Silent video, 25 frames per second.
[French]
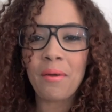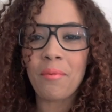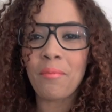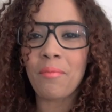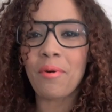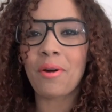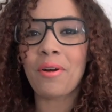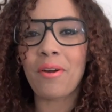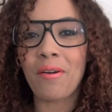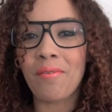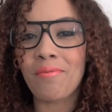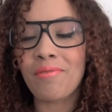
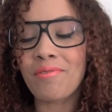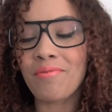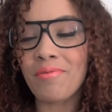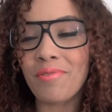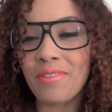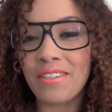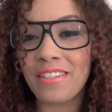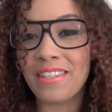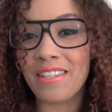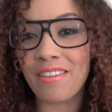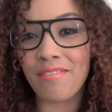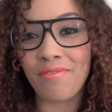Moi comme je vous
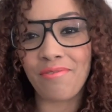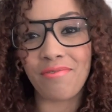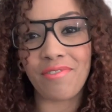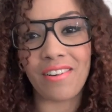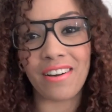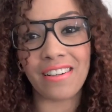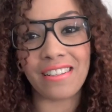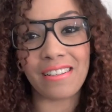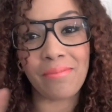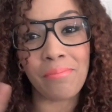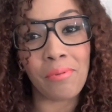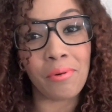dis des
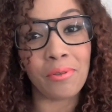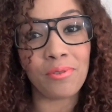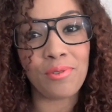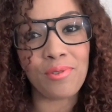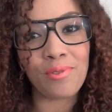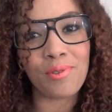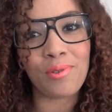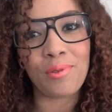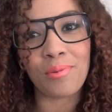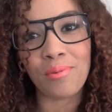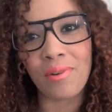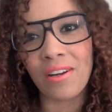fois les
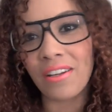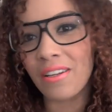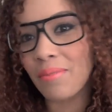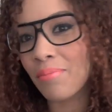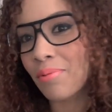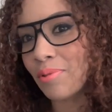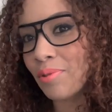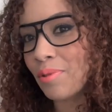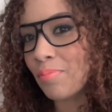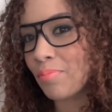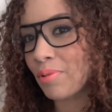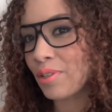produits de soins, les
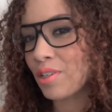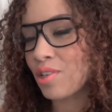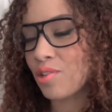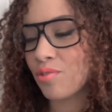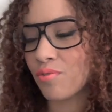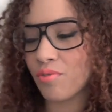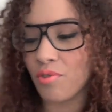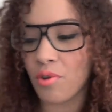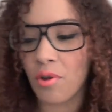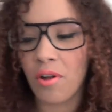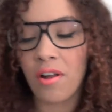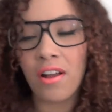produits pour les
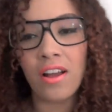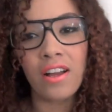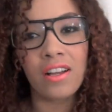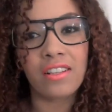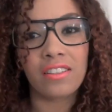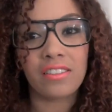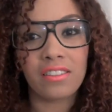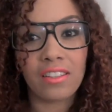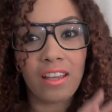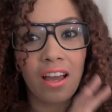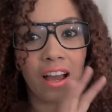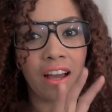cheveux,
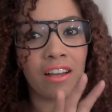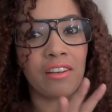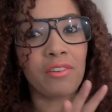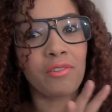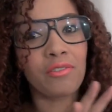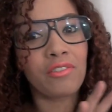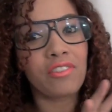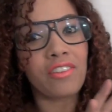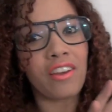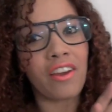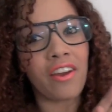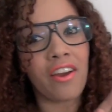c'est à
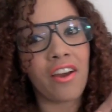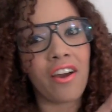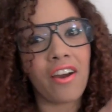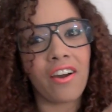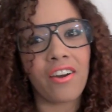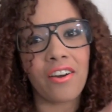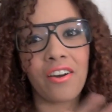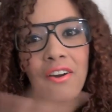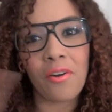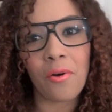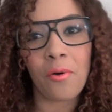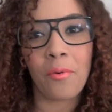
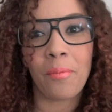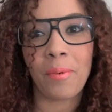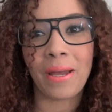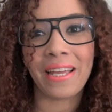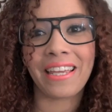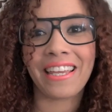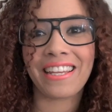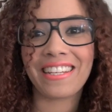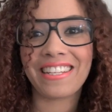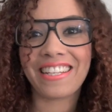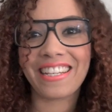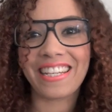l'odeur, au
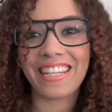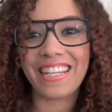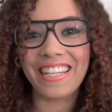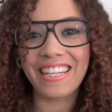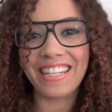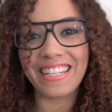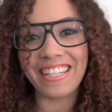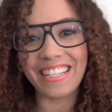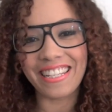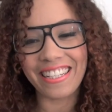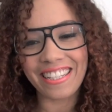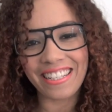
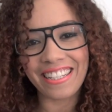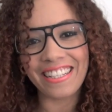packaging.